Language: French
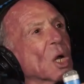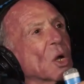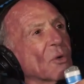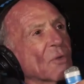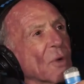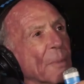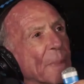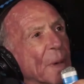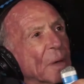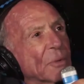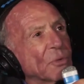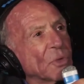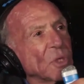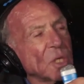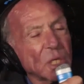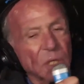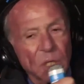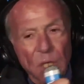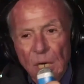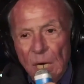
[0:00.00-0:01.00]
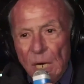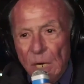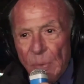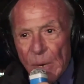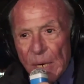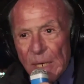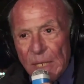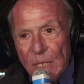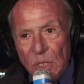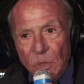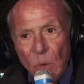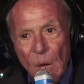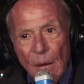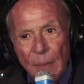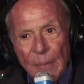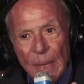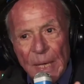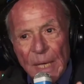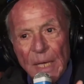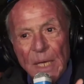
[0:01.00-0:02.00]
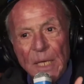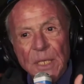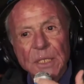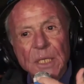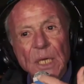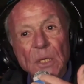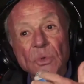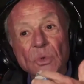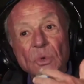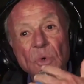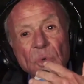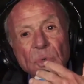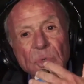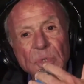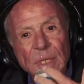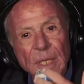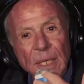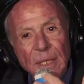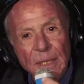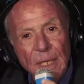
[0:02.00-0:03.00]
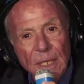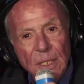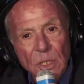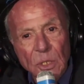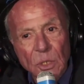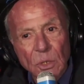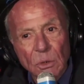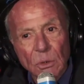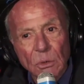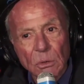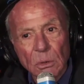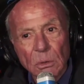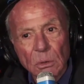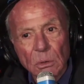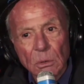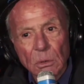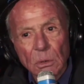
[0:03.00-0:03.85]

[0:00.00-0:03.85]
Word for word: hein, on ne va pas revenir dans les lois de l'histoire, mais c'est une constatation